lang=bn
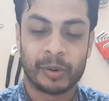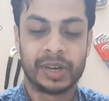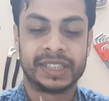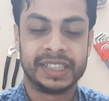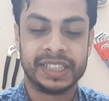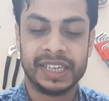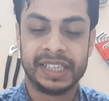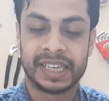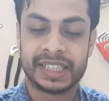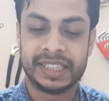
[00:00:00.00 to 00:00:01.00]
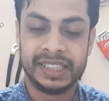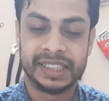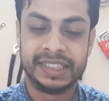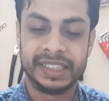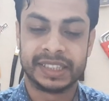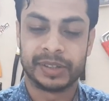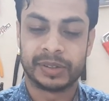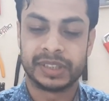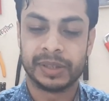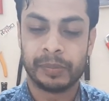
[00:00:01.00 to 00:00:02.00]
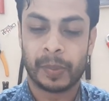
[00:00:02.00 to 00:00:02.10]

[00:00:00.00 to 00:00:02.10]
করেছি ইন্টারেস্টিং যে জিনিসটা হচ্ছে